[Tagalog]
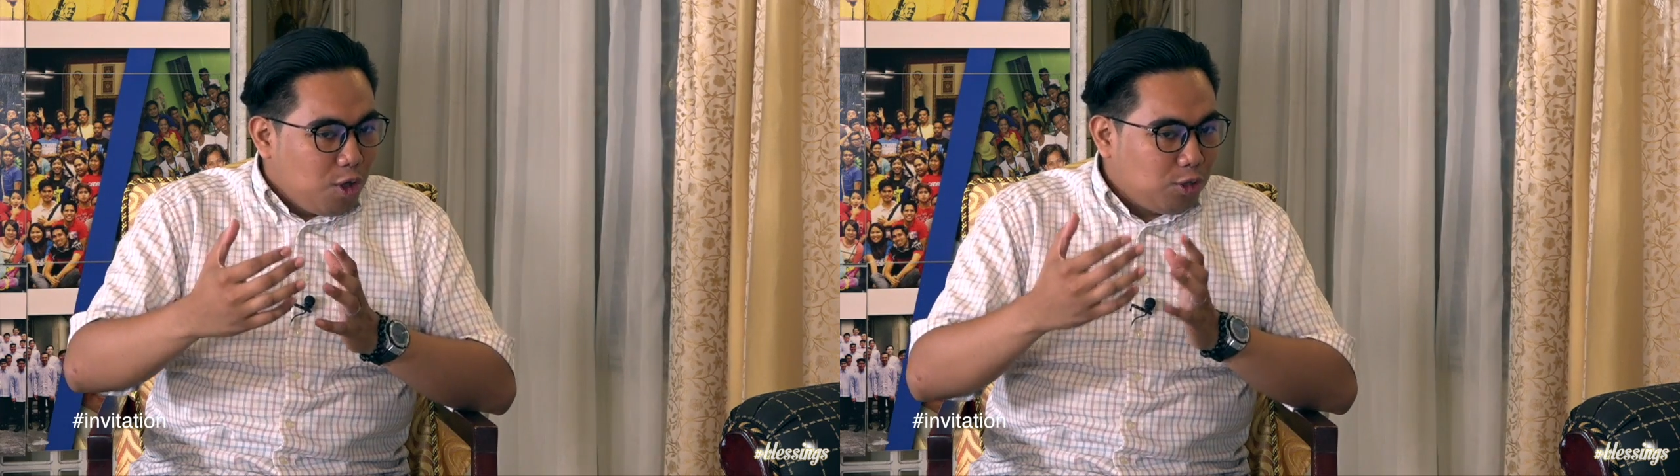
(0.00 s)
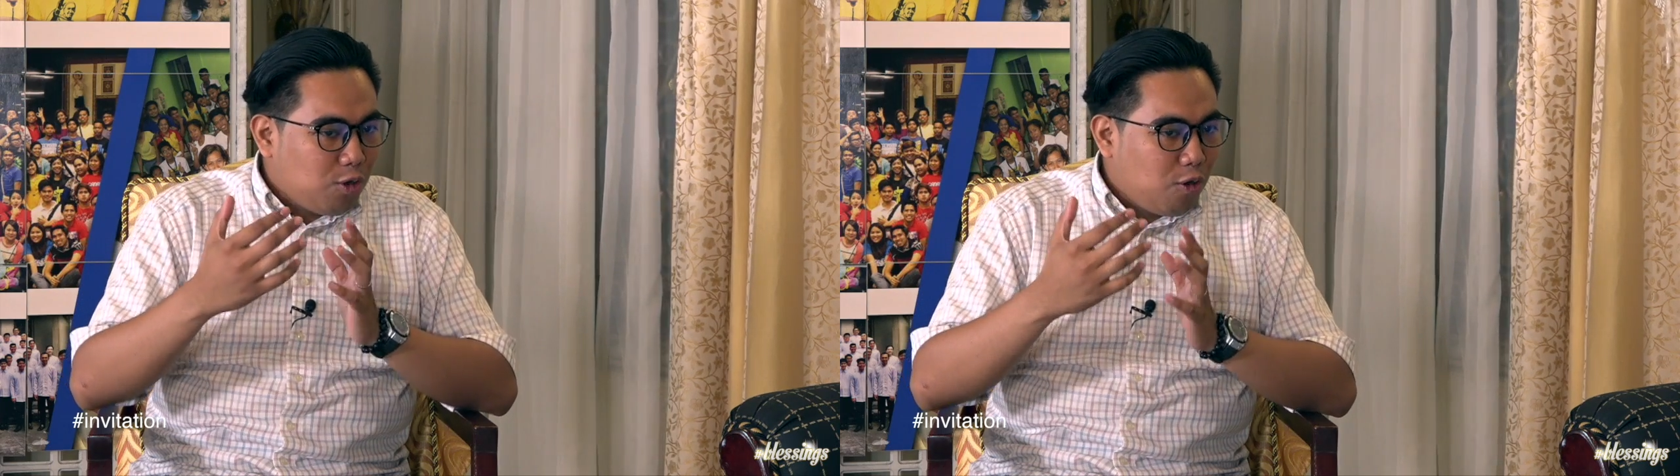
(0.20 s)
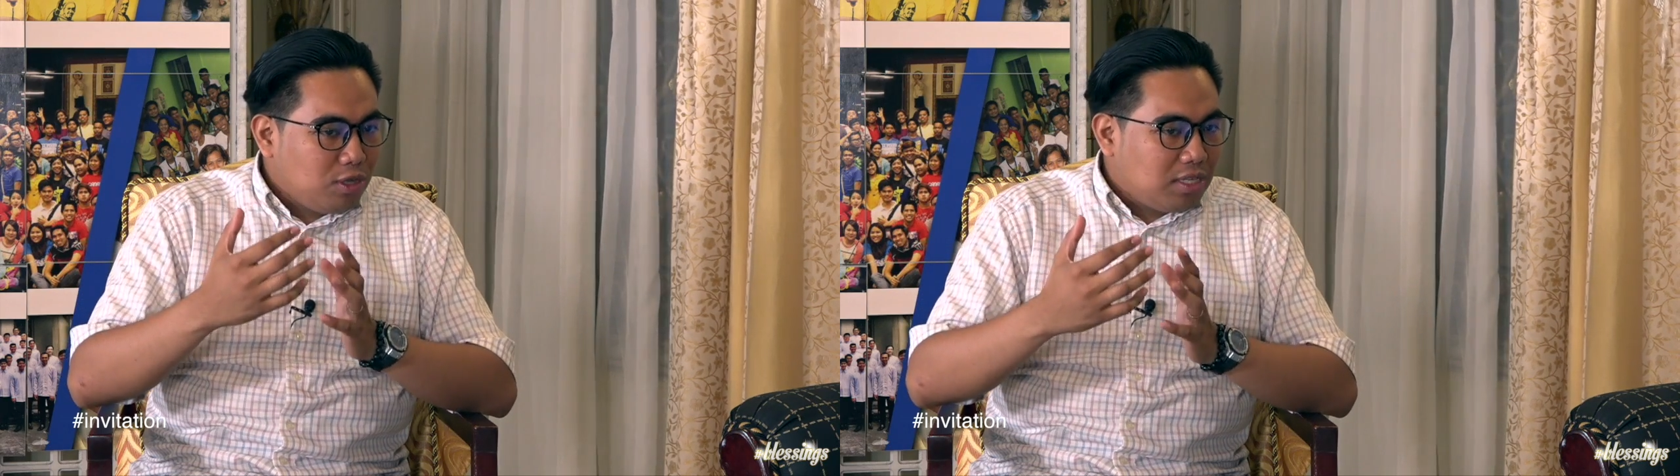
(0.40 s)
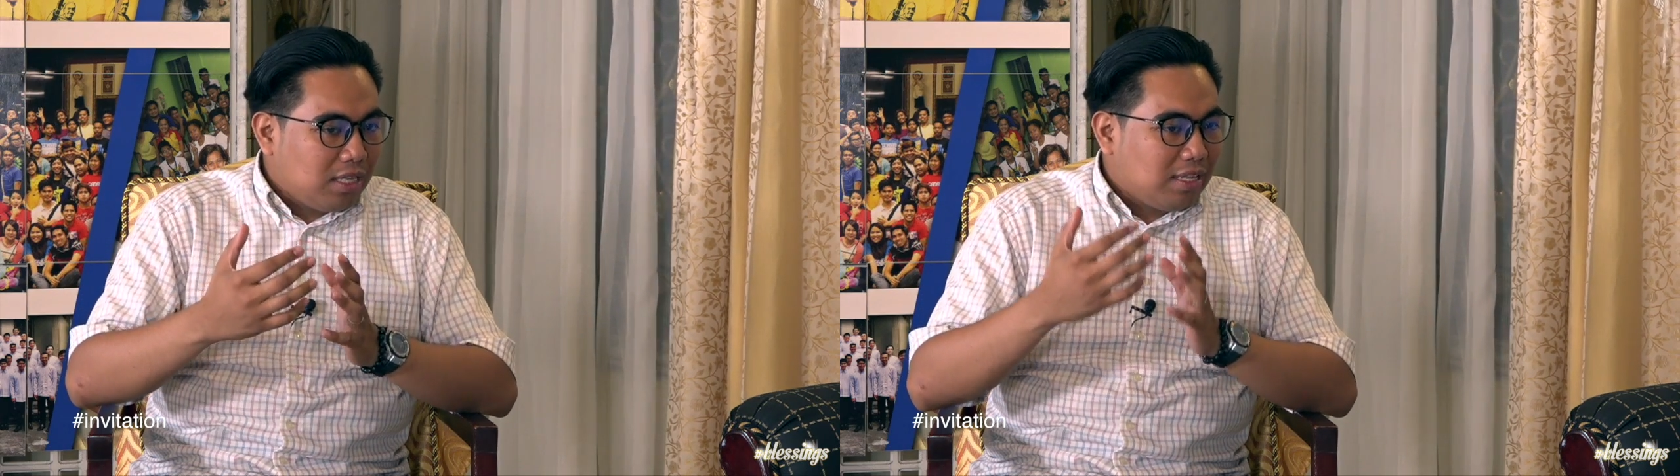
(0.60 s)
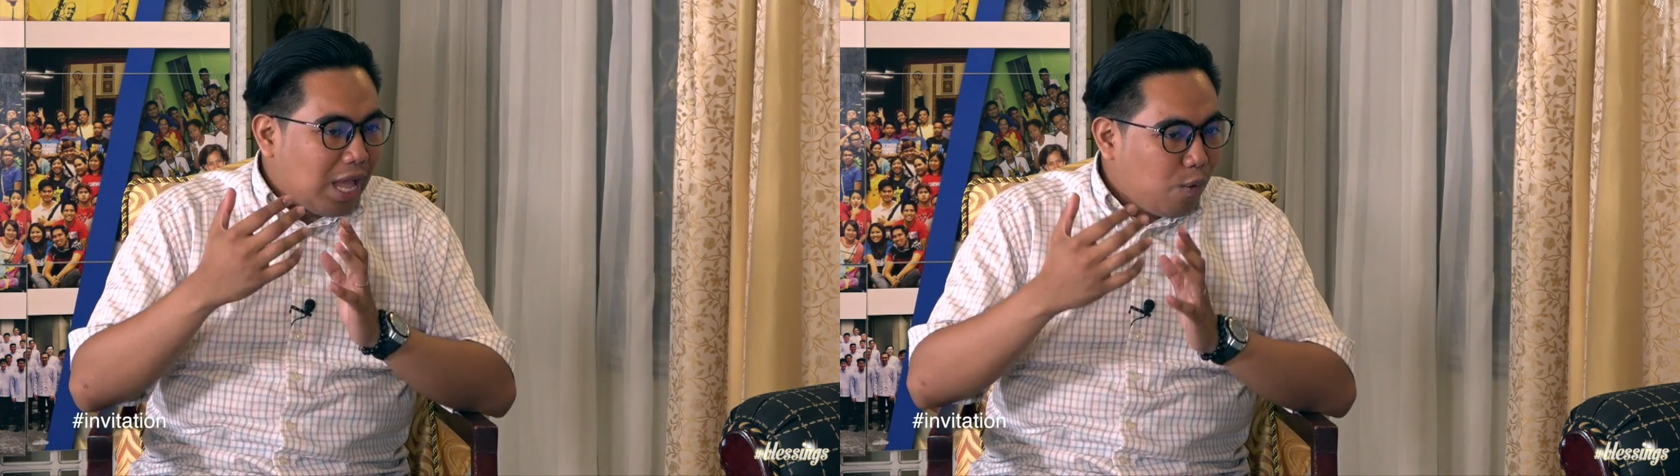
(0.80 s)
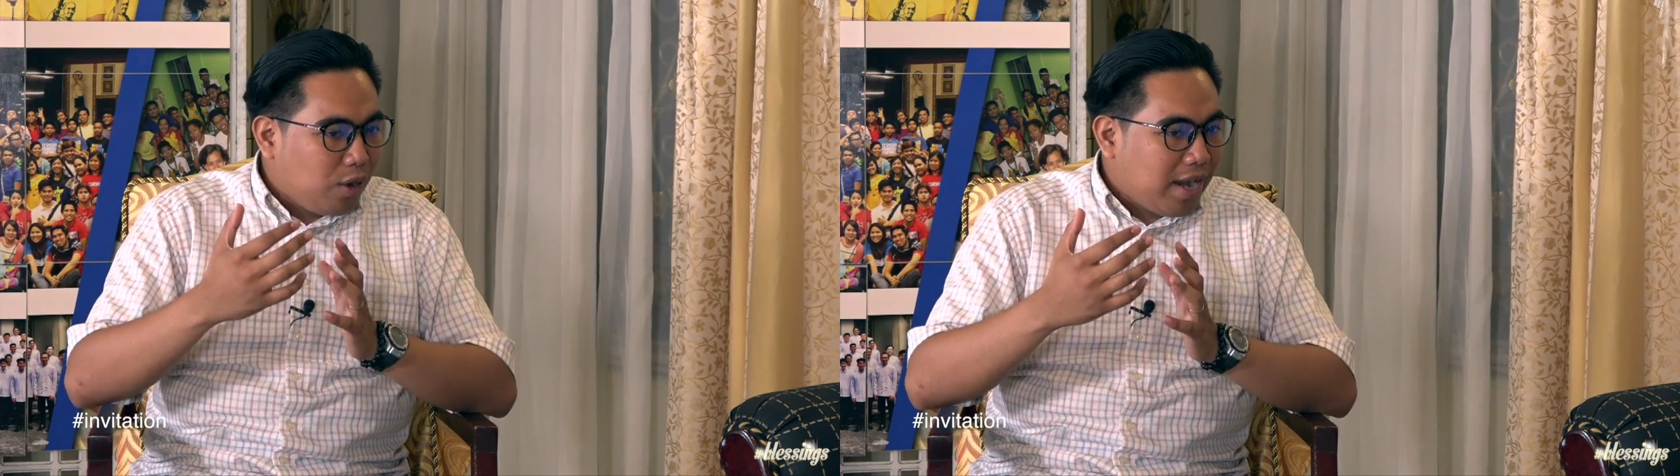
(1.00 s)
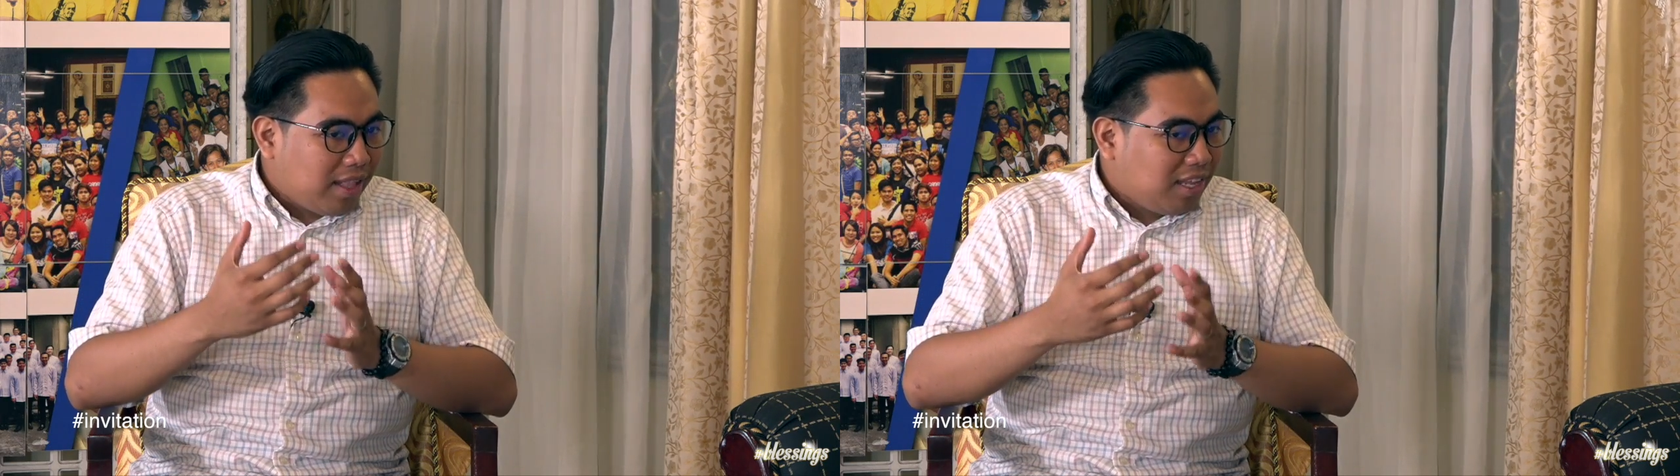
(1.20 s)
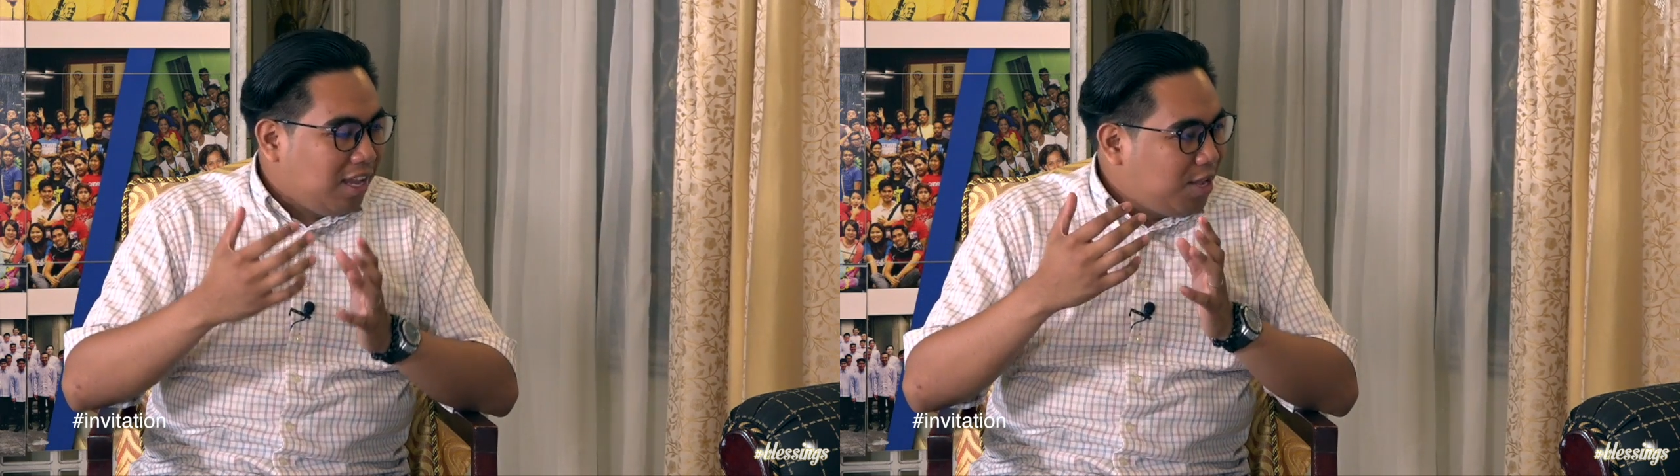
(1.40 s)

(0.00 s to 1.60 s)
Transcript: doon sa tinatawag nating